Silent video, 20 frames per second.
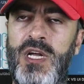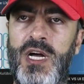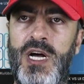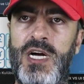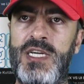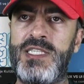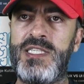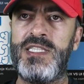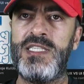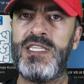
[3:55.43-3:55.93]

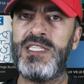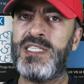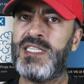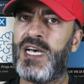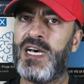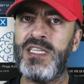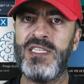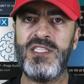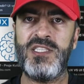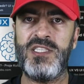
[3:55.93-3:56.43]
aslında
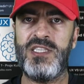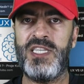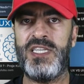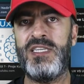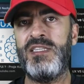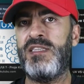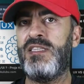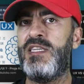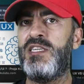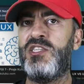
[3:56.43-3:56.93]
sadece
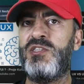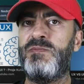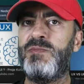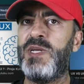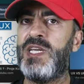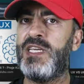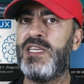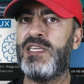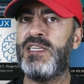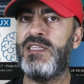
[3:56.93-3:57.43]

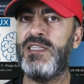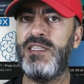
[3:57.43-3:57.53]
derinleşmek